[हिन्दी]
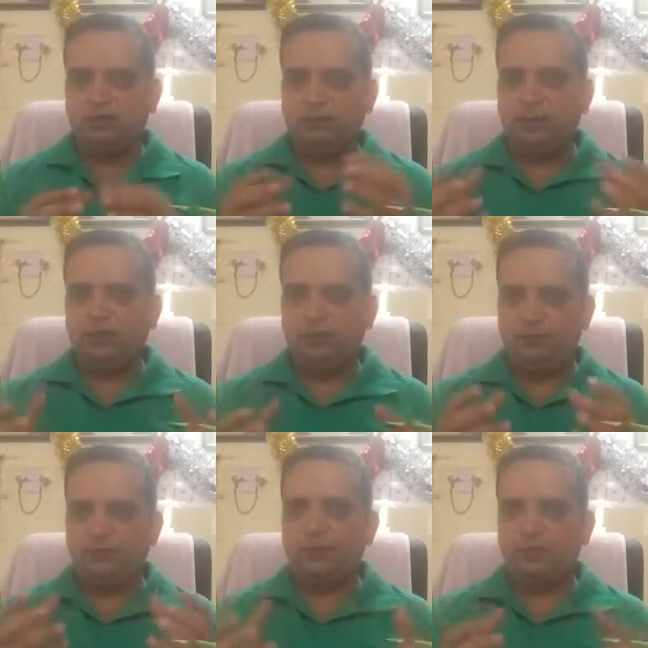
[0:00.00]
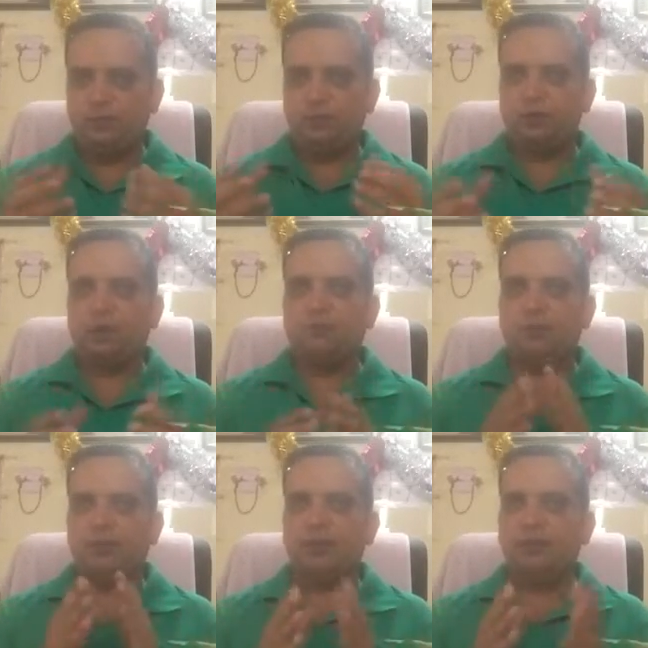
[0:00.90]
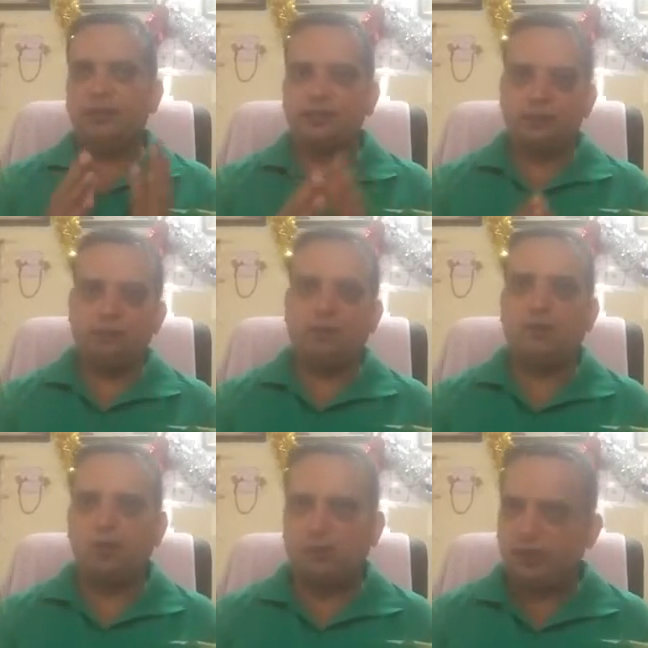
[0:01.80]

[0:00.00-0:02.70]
मेंटली फिजिकली इमोशनली कम्प्लीटली ये सिंबल आपको